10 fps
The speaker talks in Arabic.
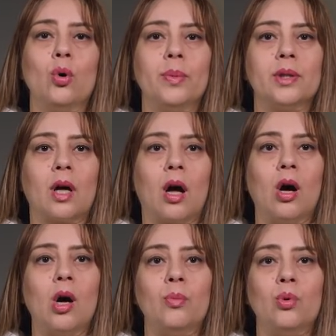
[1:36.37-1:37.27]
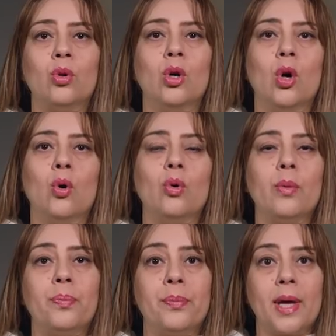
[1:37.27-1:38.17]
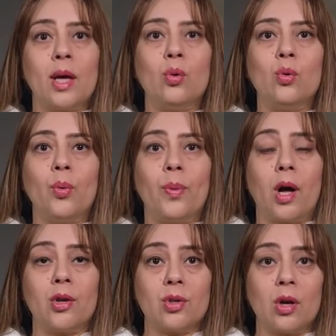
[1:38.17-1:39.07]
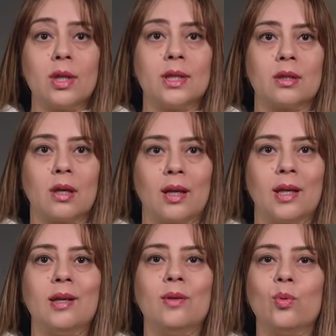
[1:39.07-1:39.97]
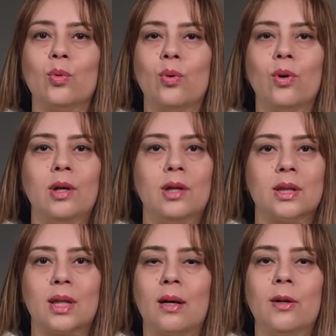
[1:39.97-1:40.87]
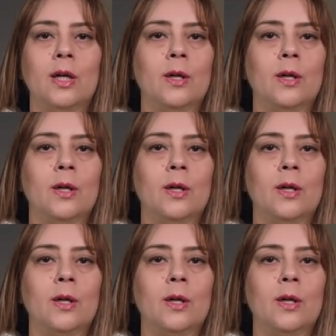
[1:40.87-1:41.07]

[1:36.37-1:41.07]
وبطعامه وبماله وبآثار الصالحين وكل ده